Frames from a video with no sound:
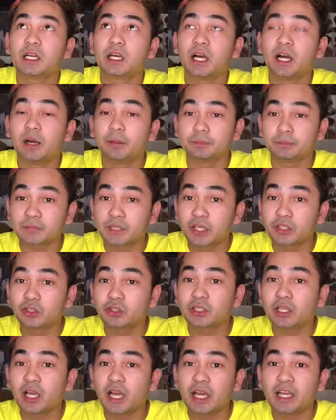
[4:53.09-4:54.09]
Um,
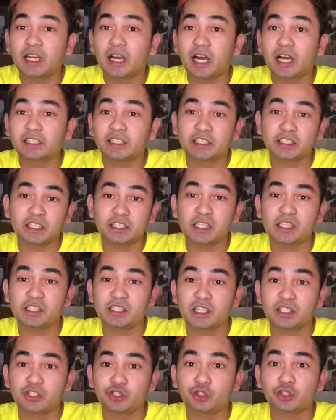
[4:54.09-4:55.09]
ganun na, kailangan natin
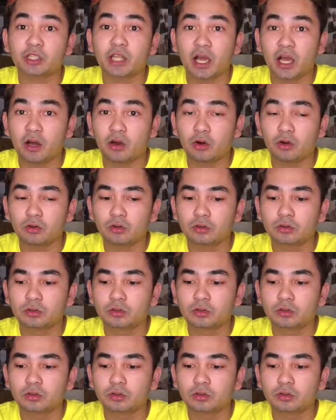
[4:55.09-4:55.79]
i-judge yung tao.